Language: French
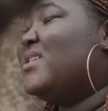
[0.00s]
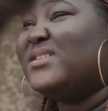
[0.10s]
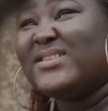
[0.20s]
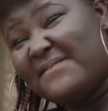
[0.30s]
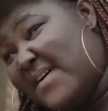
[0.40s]

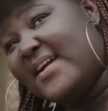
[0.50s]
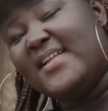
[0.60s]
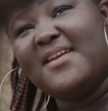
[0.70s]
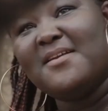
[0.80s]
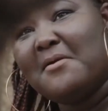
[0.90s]
Ça va
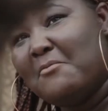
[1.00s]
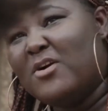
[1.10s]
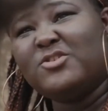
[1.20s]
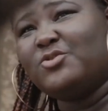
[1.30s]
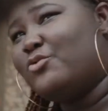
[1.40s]
aller.
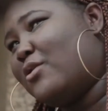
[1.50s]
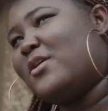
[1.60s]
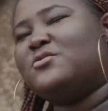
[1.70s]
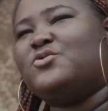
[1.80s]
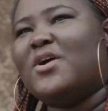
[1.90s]
Moi, je
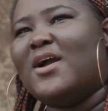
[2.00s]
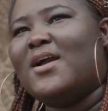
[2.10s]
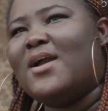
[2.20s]
crois en toi.